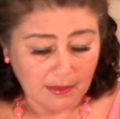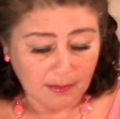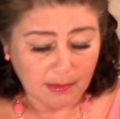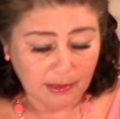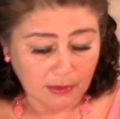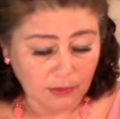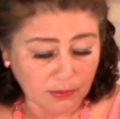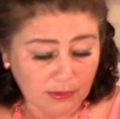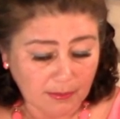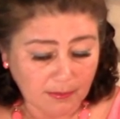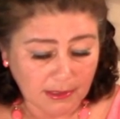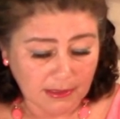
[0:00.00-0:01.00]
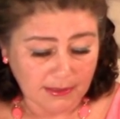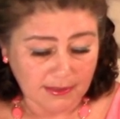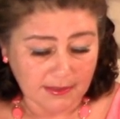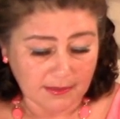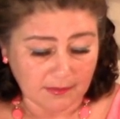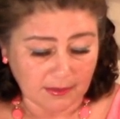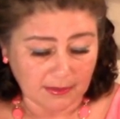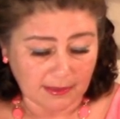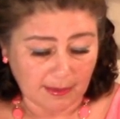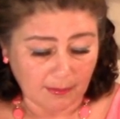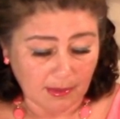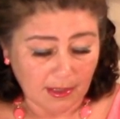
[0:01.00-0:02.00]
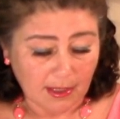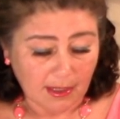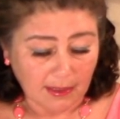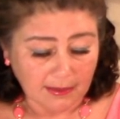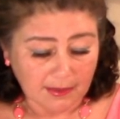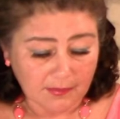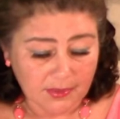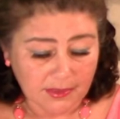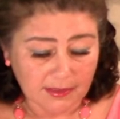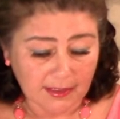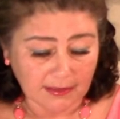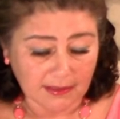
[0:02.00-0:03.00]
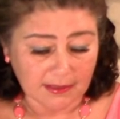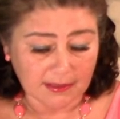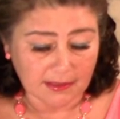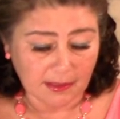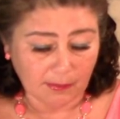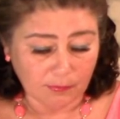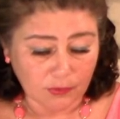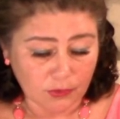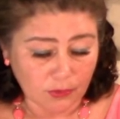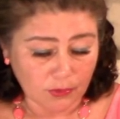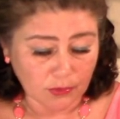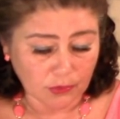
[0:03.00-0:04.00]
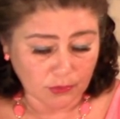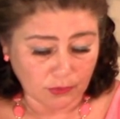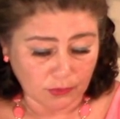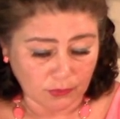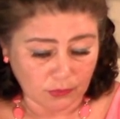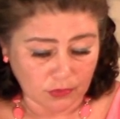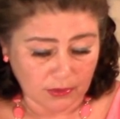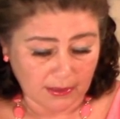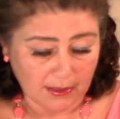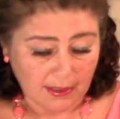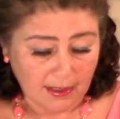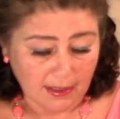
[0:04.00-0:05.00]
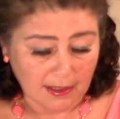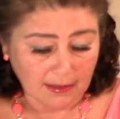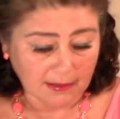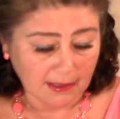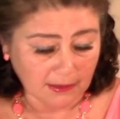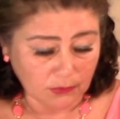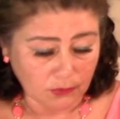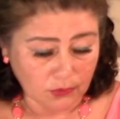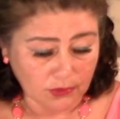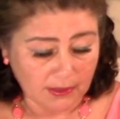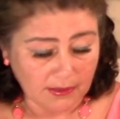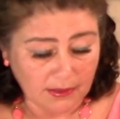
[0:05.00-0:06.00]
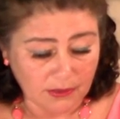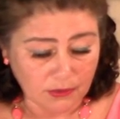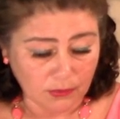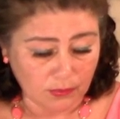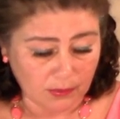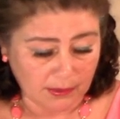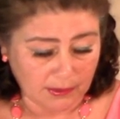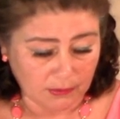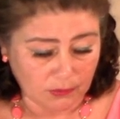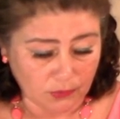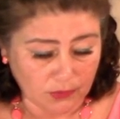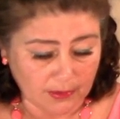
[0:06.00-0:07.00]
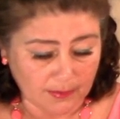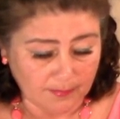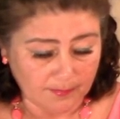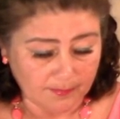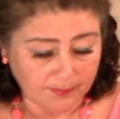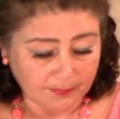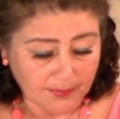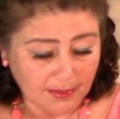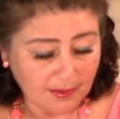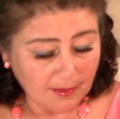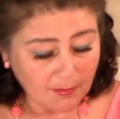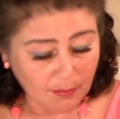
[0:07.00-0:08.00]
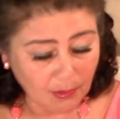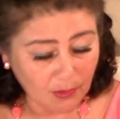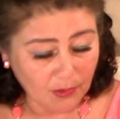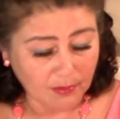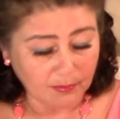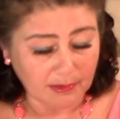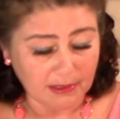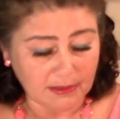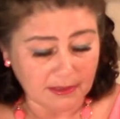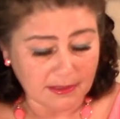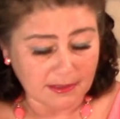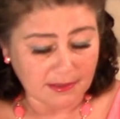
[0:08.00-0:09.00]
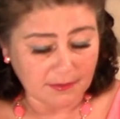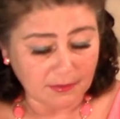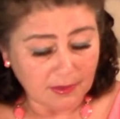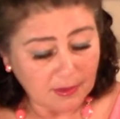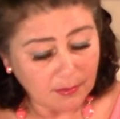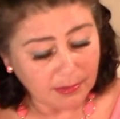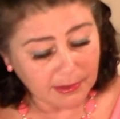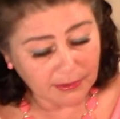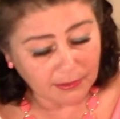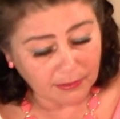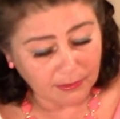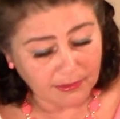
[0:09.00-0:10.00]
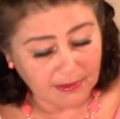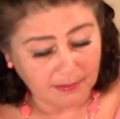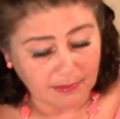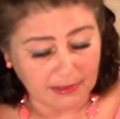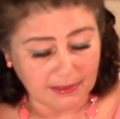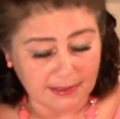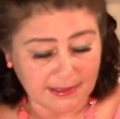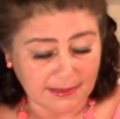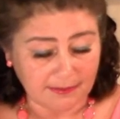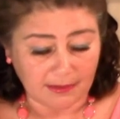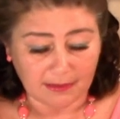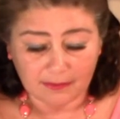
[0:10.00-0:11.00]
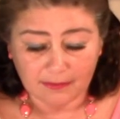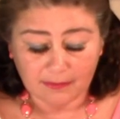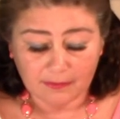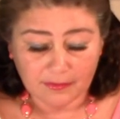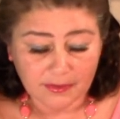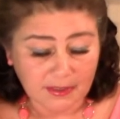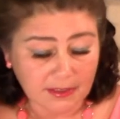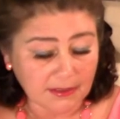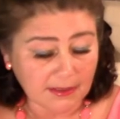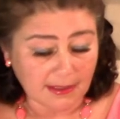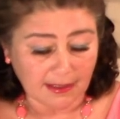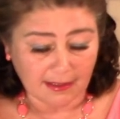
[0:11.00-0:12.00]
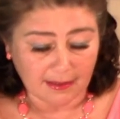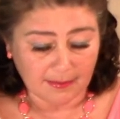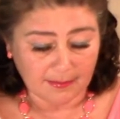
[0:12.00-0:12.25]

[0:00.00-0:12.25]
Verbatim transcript: Природа милостива к нам, она всегда даст нам все, что нужно, когда нужно и сколько нужно. Бог милостив, природа милостива, всегда.